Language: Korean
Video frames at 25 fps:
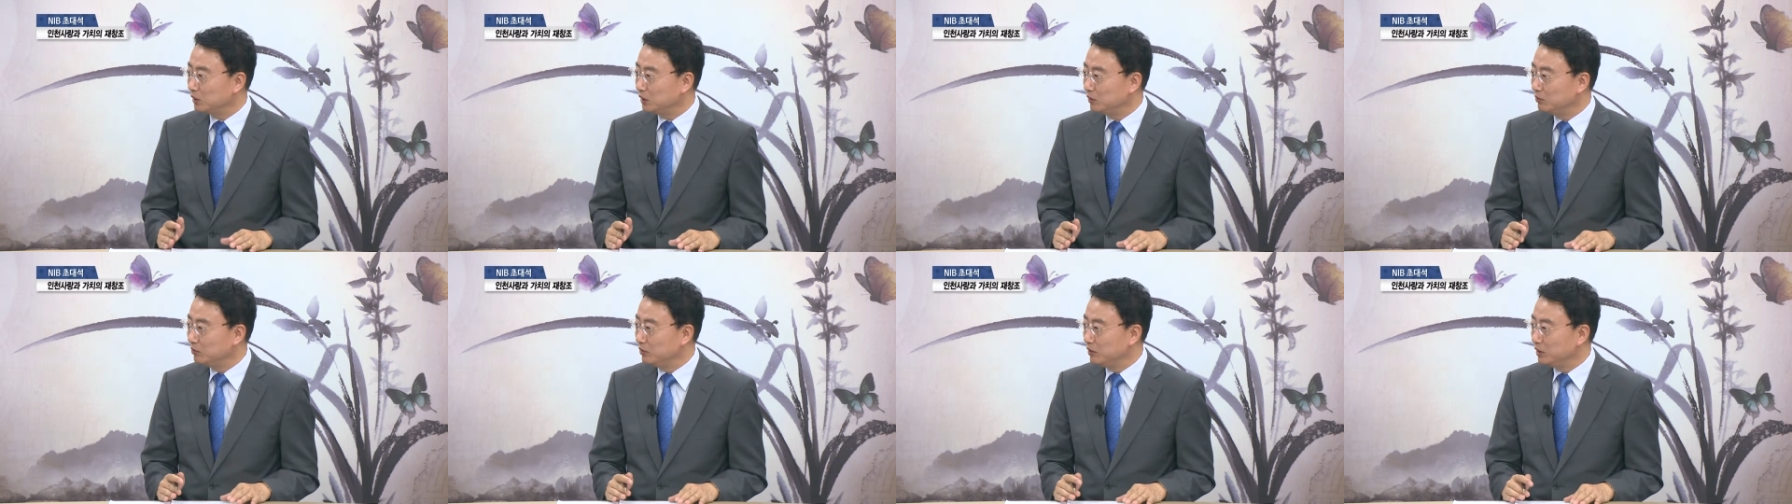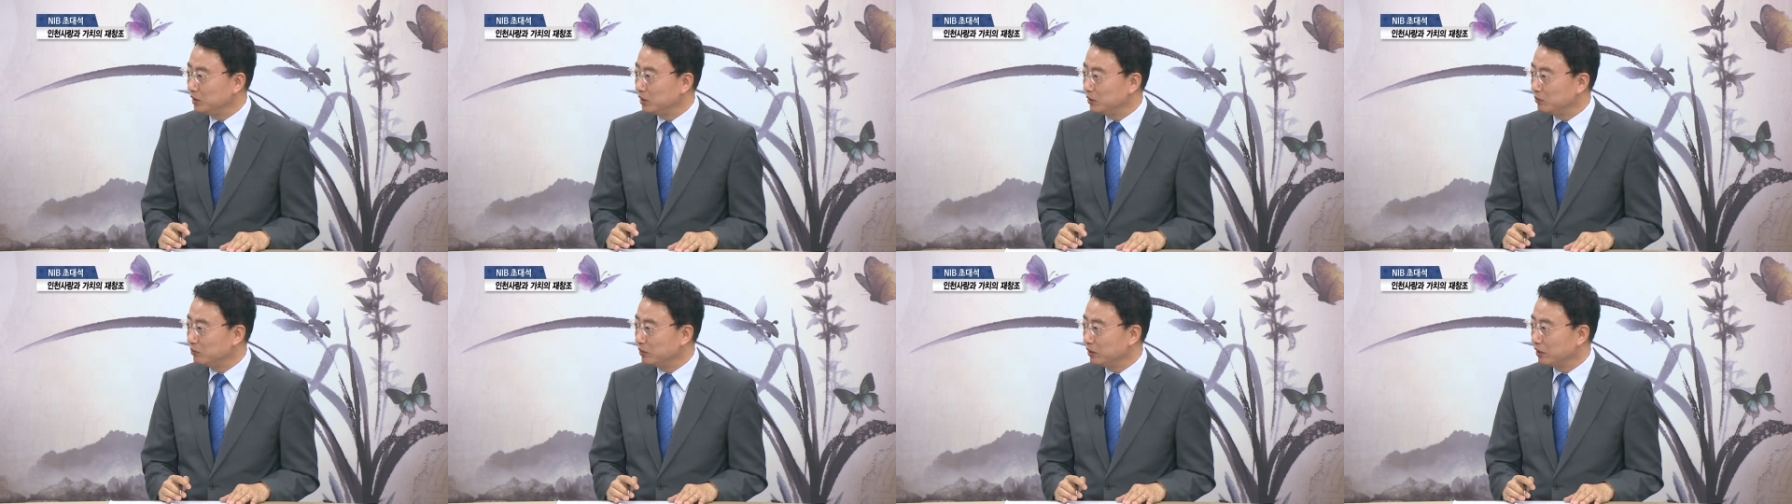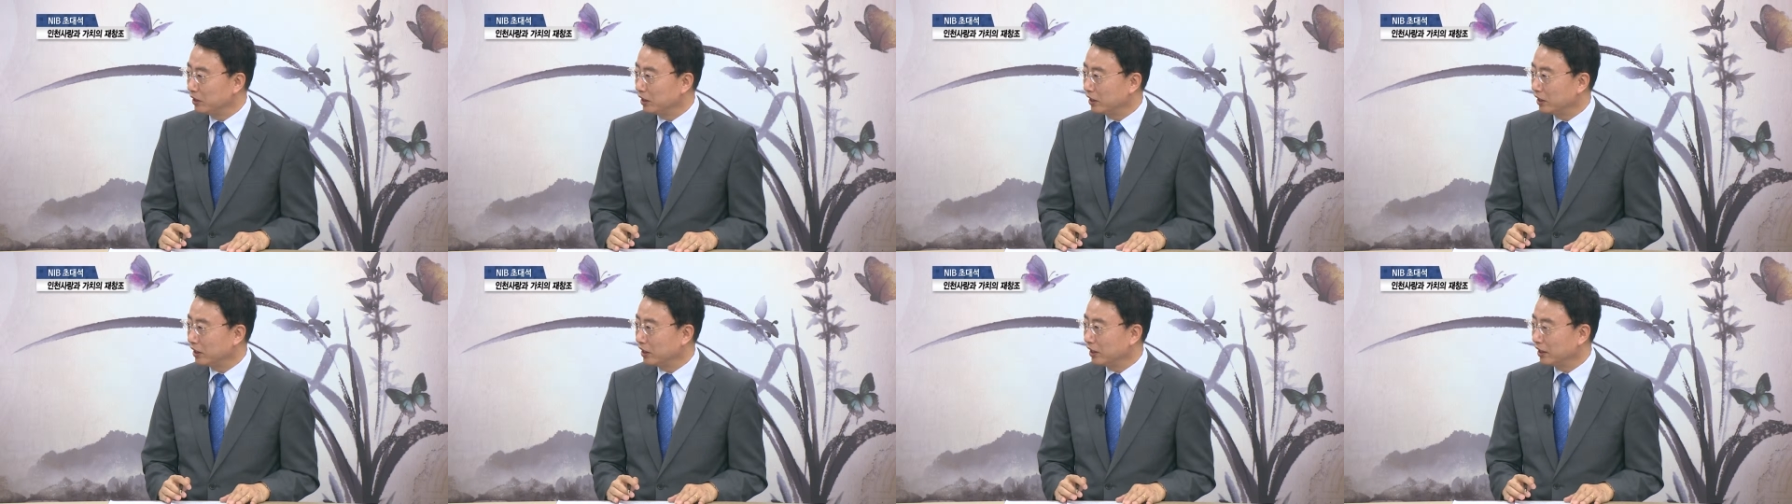시민
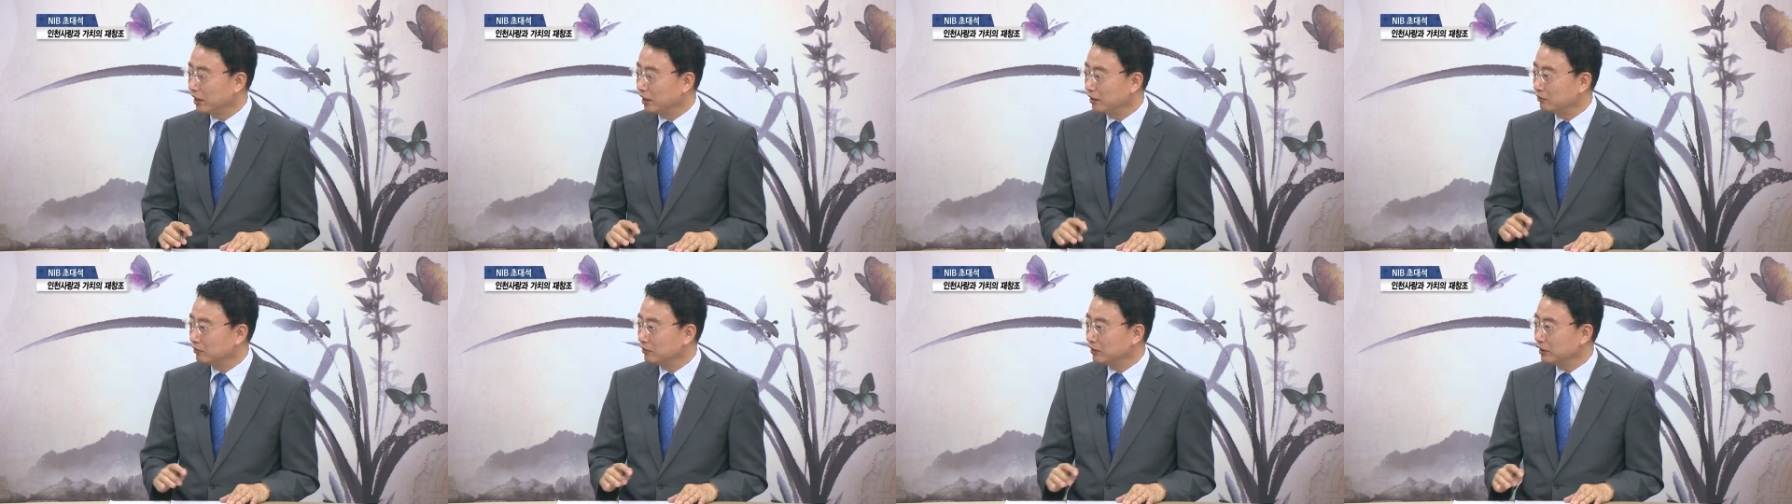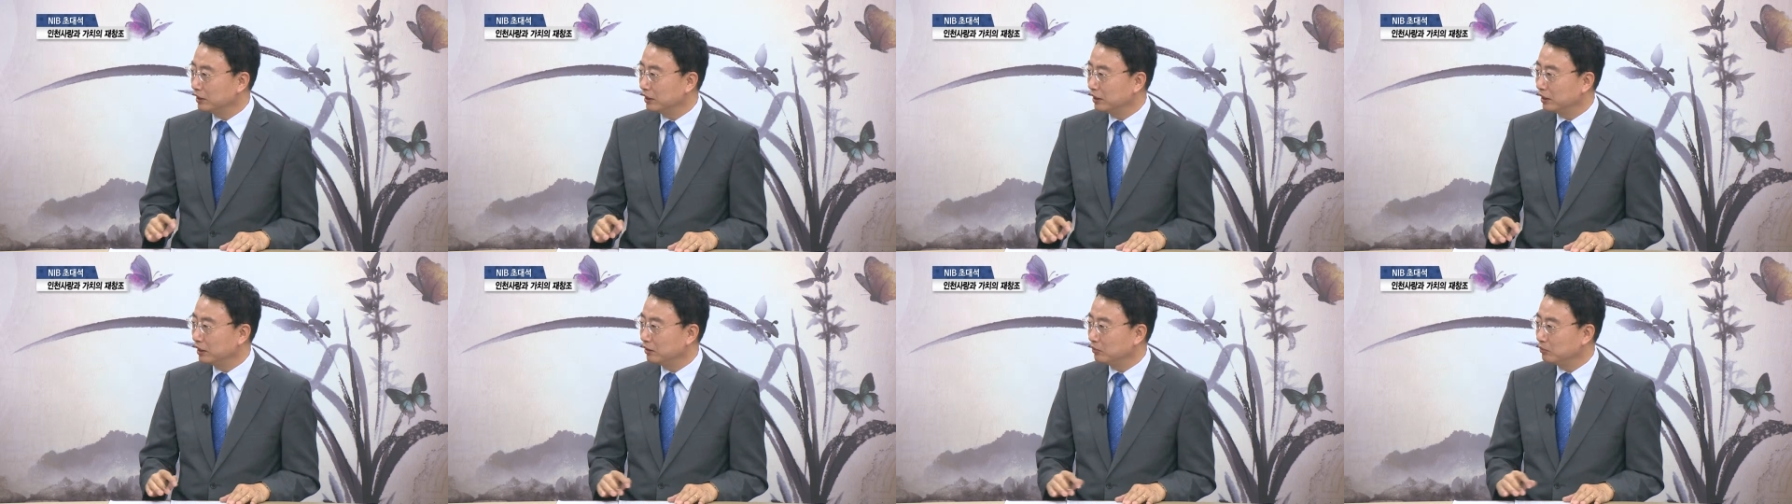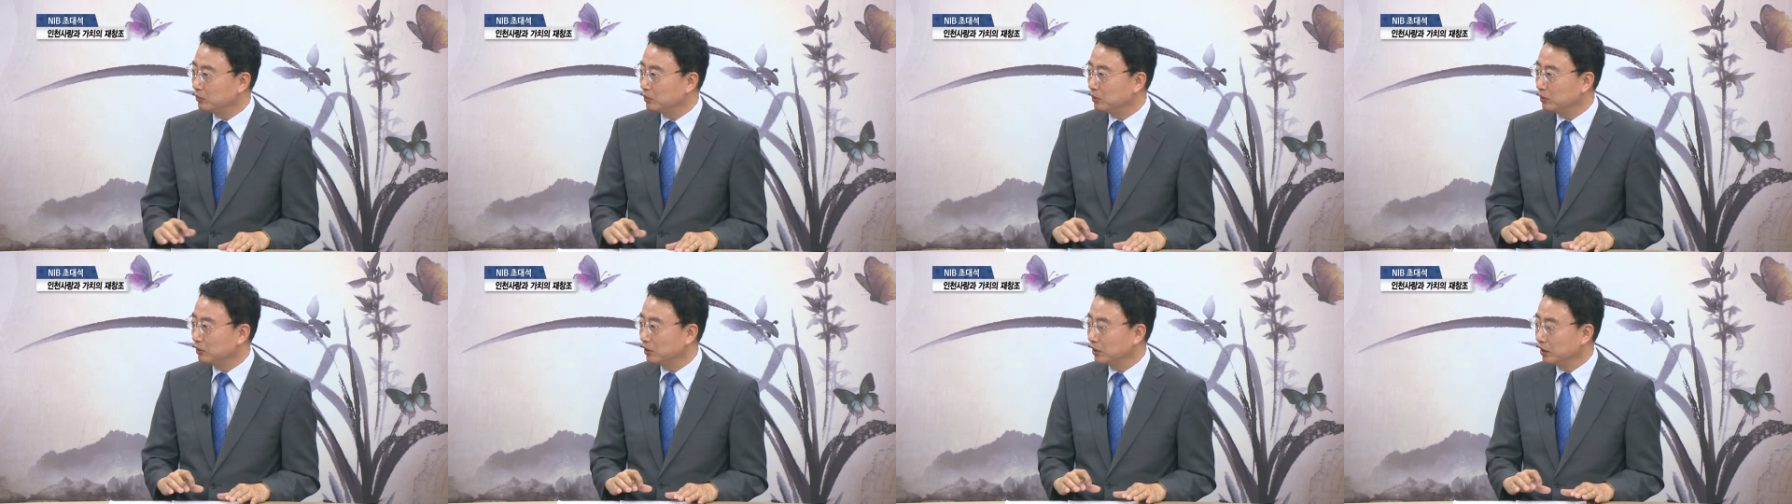협의회 우리가
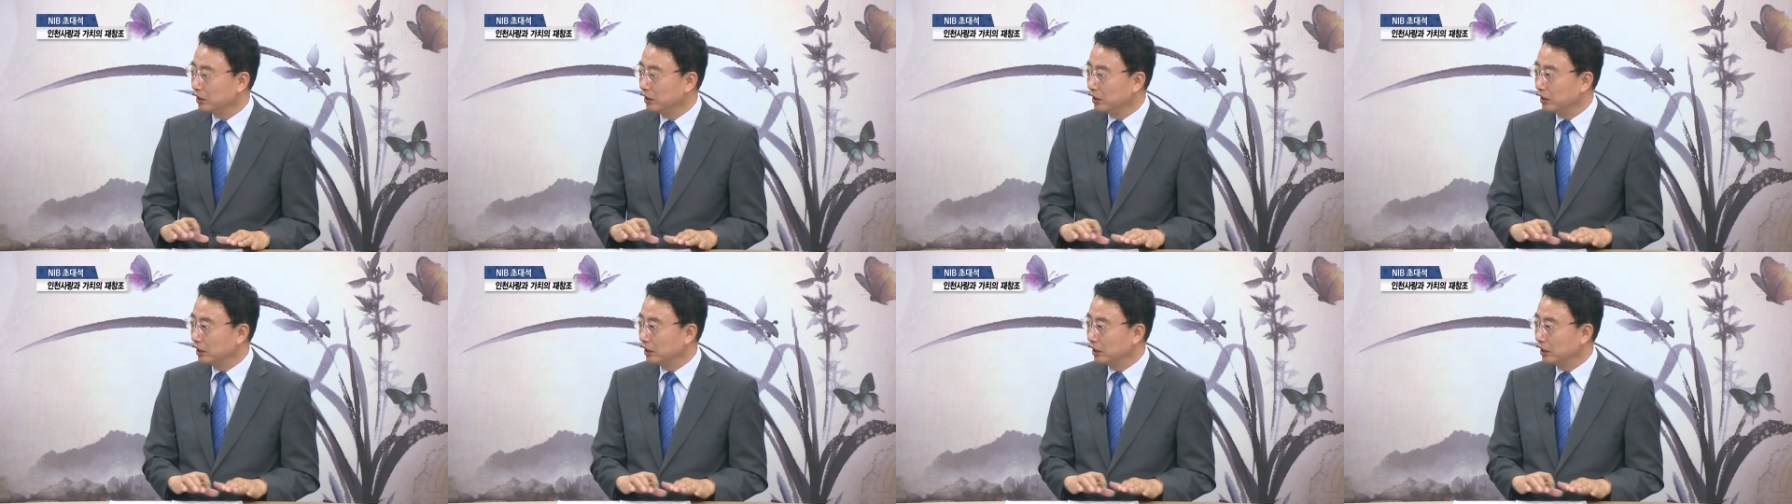뭐